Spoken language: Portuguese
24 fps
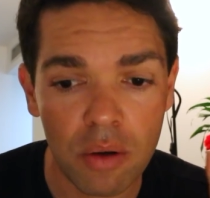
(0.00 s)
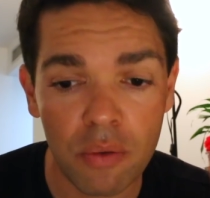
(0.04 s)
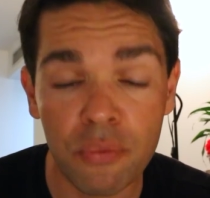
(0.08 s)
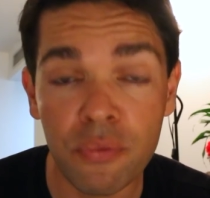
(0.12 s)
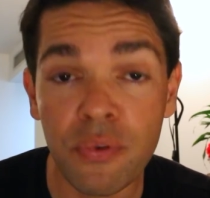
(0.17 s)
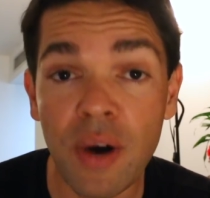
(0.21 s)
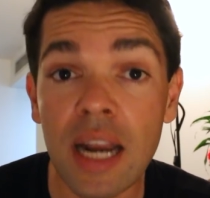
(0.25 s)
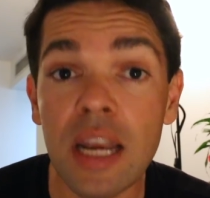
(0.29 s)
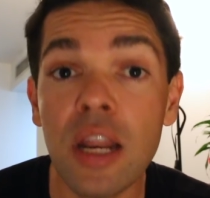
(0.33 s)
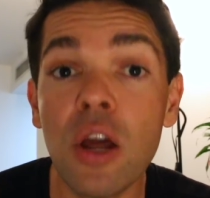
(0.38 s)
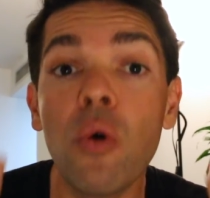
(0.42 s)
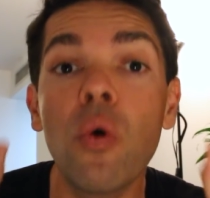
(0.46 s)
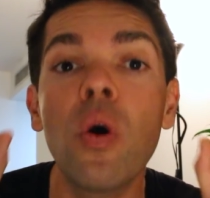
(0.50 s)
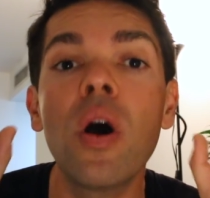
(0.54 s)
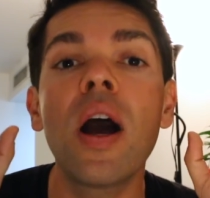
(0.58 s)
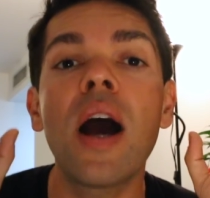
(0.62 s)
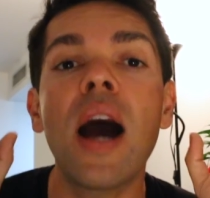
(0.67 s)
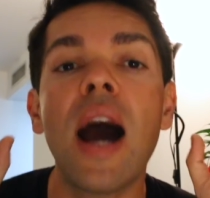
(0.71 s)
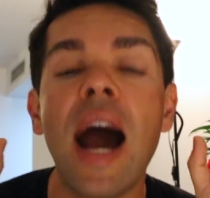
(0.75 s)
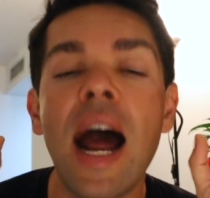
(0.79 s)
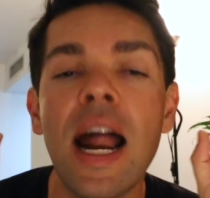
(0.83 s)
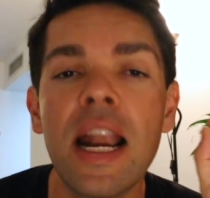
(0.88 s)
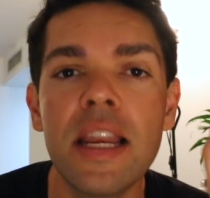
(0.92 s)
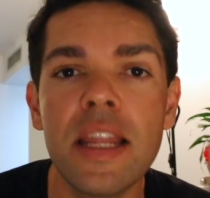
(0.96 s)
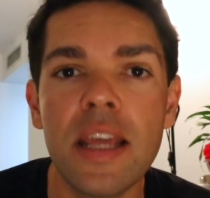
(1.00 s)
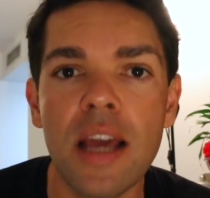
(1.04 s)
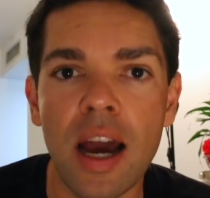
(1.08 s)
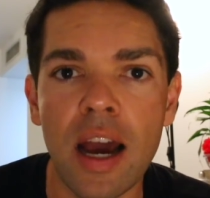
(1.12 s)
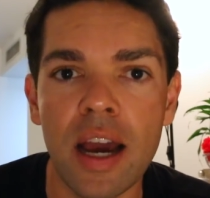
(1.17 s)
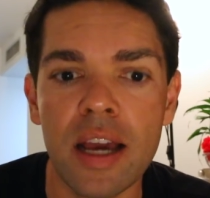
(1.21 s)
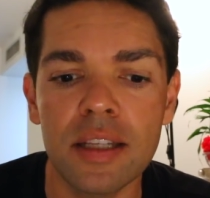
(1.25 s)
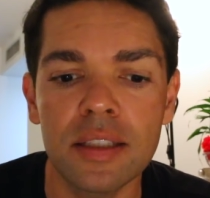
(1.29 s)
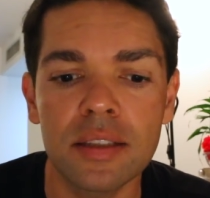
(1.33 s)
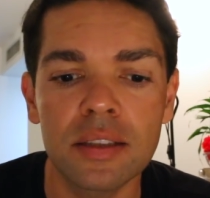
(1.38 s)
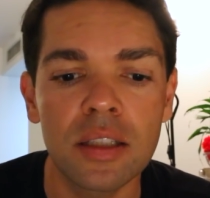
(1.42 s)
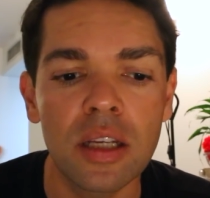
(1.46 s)
Valeu!
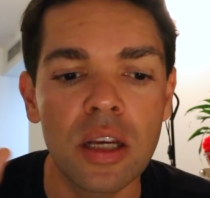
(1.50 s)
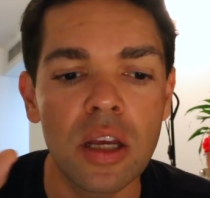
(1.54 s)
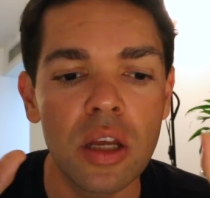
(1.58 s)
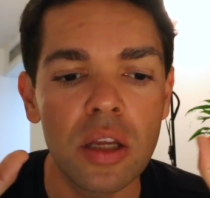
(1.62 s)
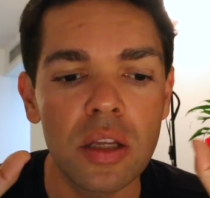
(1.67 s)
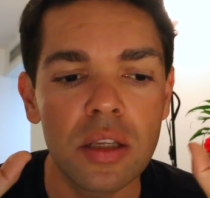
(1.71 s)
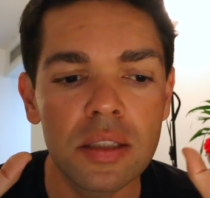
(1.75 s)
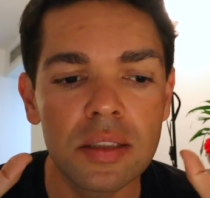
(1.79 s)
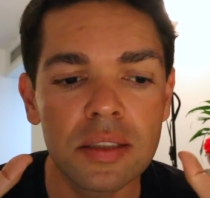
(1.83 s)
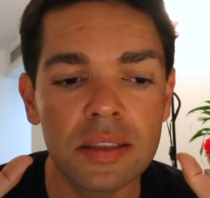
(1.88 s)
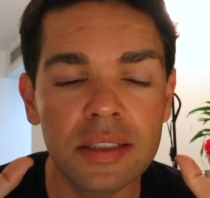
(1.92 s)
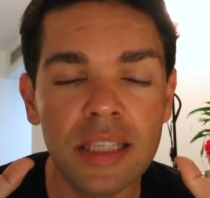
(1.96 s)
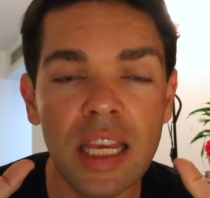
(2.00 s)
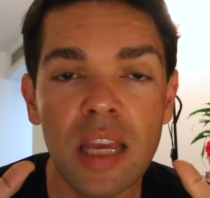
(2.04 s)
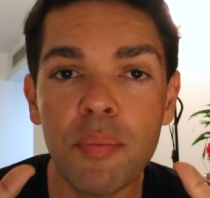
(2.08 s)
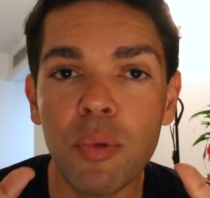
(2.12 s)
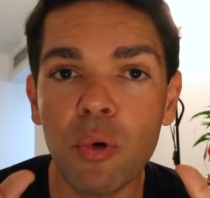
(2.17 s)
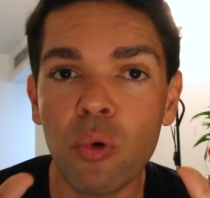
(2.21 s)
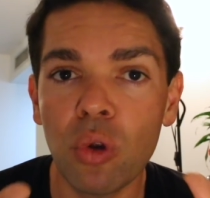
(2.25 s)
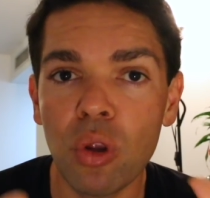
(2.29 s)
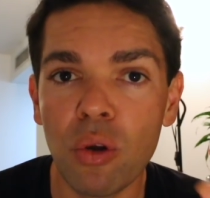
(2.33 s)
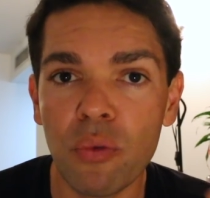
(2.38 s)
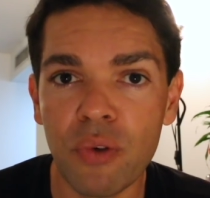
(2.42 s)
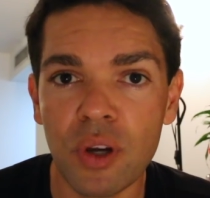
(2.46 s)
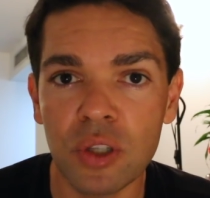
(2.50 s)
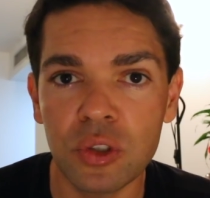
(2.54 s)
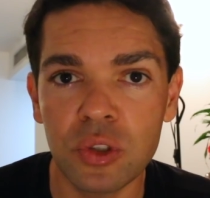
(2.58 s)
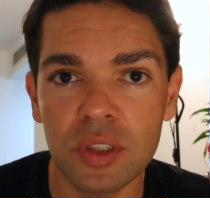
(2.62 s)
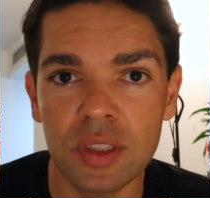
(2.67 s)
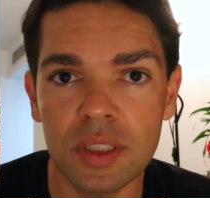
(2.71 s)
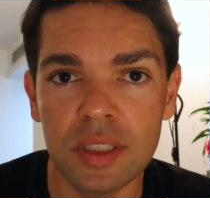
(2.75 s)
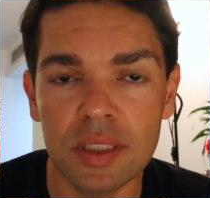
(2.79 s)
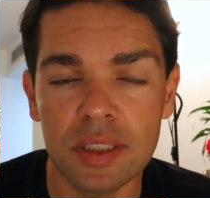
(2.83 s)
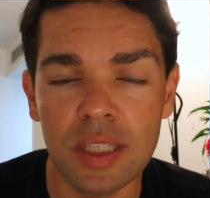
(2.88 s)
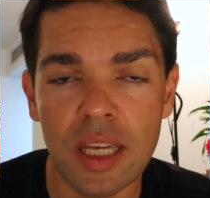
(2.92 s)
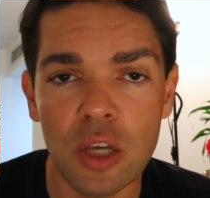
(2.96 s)
Aliás, sempre quando eu faço
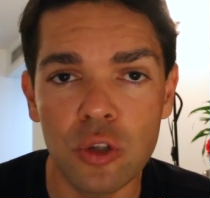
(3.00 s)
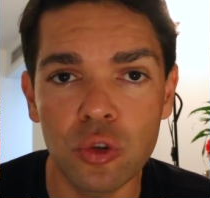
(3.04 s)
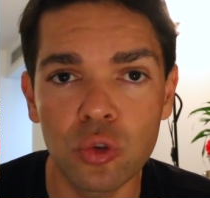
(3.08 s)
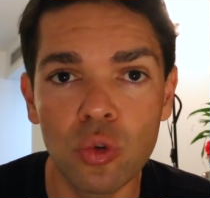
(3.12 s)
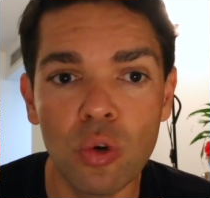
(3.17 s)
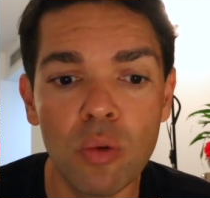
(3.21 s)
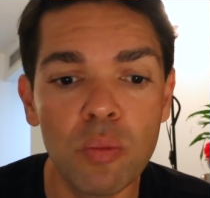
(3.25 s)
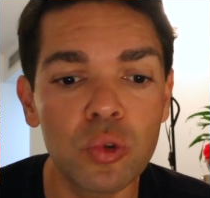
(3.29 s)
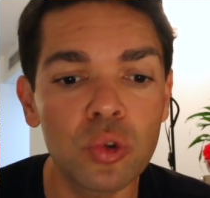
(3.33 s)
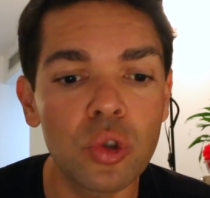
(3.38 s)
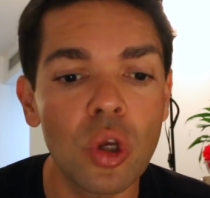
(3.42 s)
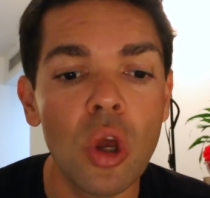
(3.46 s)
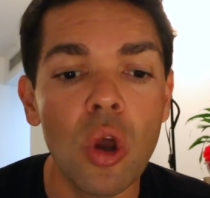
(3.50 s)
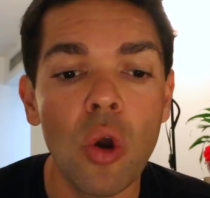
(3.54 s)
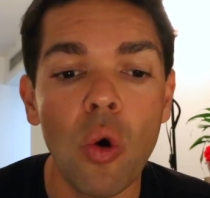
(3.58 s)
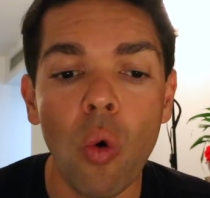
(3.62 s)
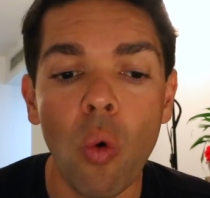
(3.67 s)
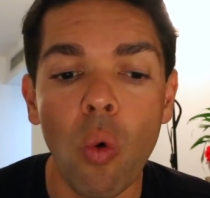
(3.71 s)
esses resumos,